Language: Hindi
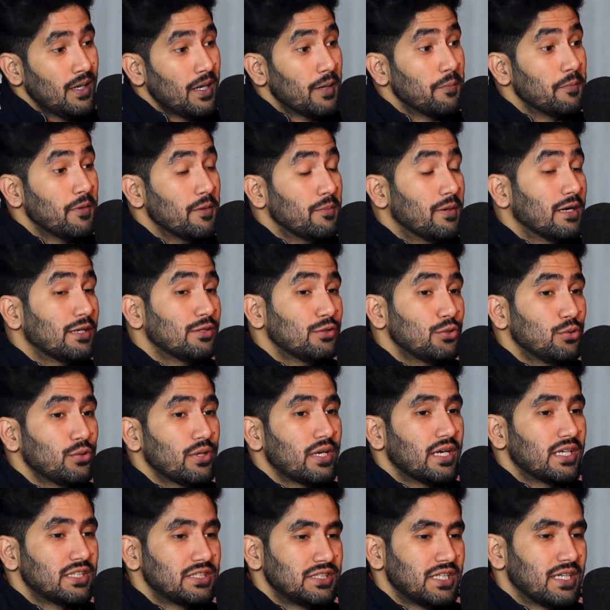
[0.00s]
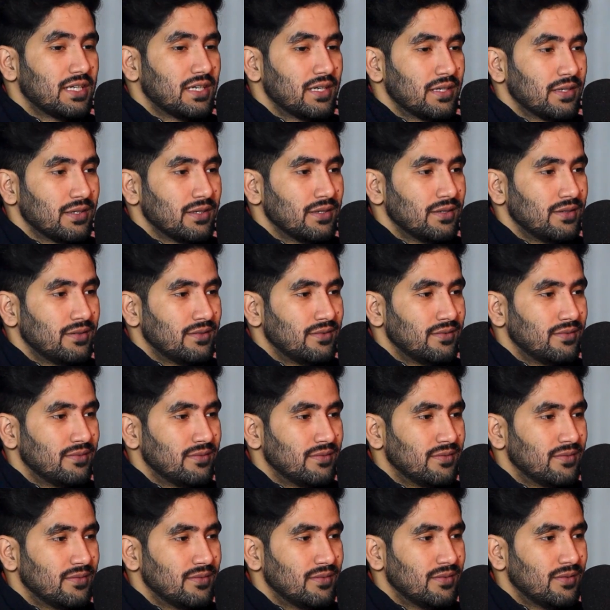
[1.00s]
अपने भक्तों की रक्षा करना
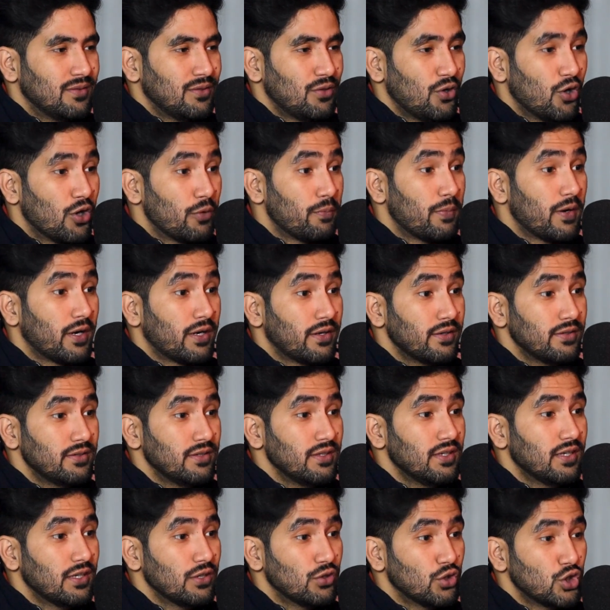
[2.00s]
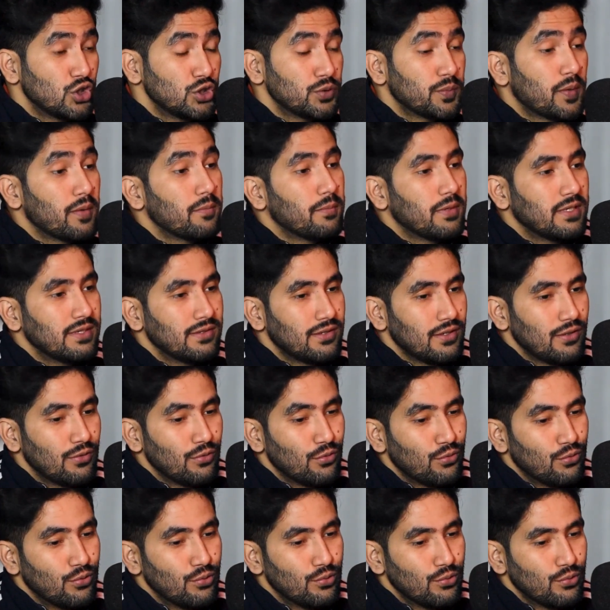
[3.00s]
और प्रकृति के दुश्मन बनते
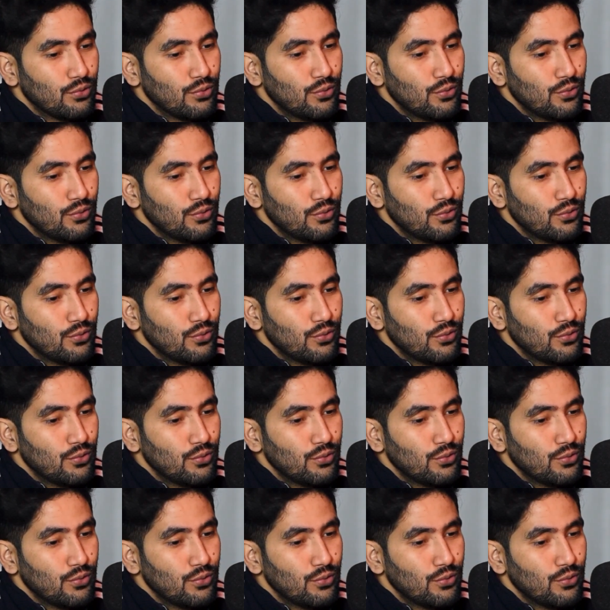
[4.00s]
लोगों